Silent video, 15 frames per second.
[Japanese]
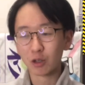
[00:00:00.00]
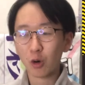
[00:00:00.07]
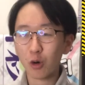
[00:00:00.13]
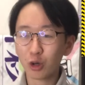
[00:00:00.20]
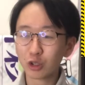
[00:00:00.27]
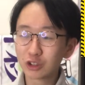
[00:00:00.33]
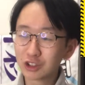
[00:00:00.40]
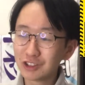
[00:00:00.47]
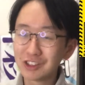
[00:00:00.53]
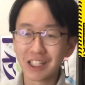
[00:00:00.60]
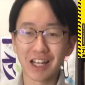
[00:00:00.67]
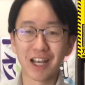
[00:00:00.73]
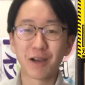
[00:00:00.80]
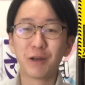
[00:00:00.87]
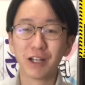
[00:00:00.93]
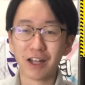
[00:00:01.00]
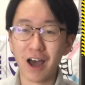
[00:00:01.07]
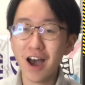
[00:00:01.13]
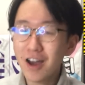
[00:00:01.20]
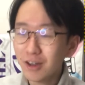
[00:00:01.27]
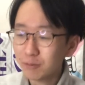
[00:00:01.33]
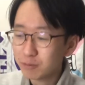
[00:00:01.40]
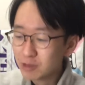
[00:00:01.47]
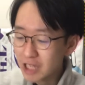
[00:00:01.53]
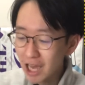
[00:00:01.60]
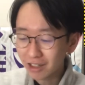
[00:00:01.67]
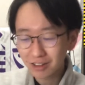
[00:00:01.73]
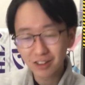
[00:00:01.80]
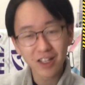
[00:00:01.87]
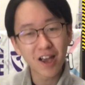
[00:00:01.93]
殺すんじゃないかみたいな、うん、
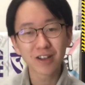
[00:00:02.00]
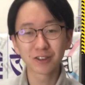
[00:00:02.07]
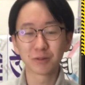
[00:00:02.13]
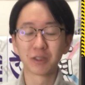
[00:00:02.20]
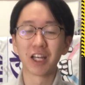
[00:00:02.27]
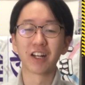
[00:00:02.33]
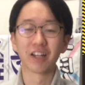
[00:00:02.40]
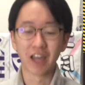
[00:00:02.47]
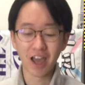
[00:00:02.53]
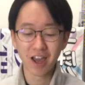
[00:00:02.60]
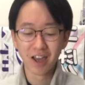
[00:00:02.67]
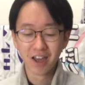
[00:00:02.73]
やってやるぞみたいなね、